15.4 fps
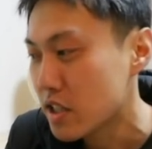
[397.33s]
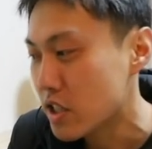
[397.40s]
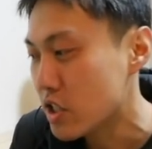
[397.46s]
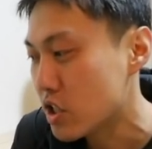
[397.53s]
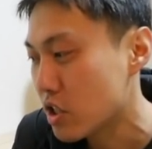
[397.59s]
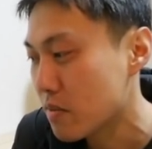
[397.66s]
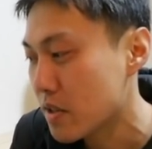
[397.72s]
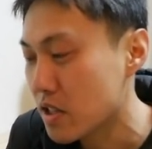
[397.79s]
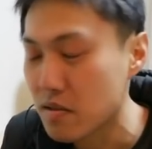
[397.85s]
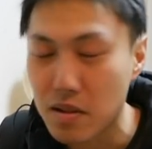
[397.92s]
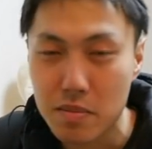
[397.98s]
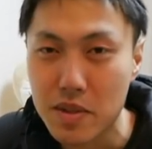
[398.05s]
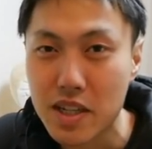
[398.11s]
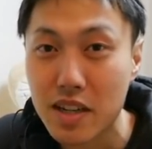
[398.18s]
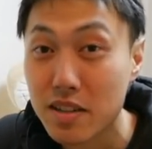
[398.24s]
意識面で
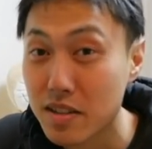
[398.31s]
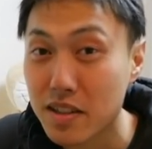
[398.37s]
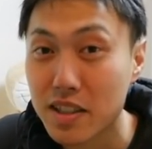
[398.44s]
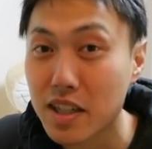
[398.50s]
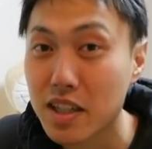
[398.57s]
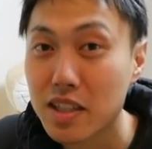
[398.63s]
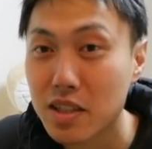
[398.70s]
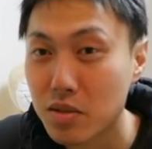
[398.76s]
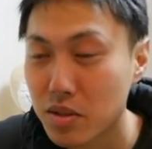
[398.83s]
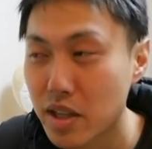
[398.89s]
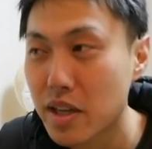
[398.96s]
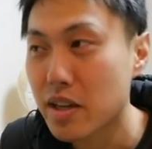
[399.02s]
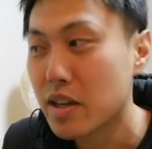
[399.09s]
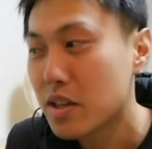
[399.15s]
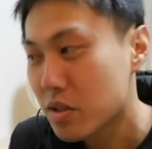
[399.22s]
は身軽ではなかったの
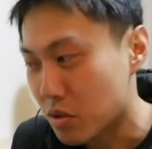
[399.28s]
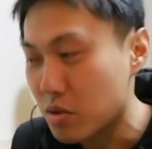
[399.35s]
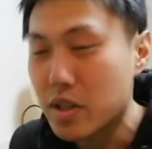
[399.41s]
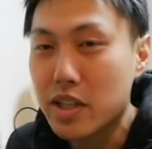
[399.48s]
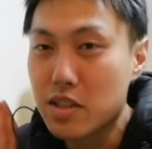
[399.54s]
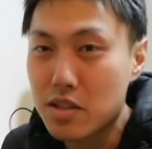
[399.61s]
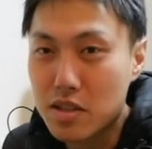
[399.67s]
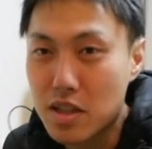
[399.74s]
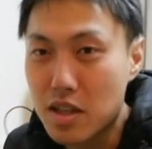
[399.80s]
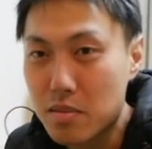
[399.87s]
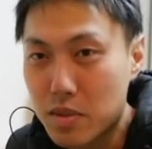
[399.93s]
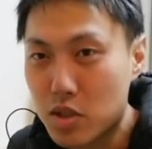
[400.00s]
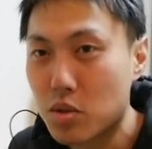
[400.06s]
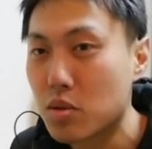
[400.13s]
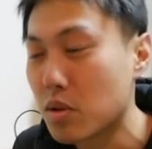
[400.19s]
で今回ですね、
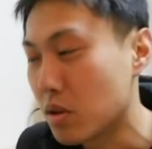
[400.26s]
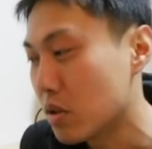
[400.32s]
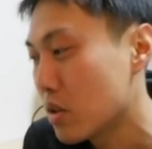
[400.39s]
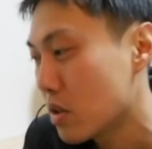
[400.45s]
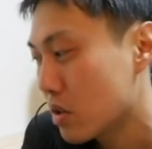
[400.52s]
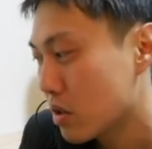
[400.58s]
まあ、ちょっと、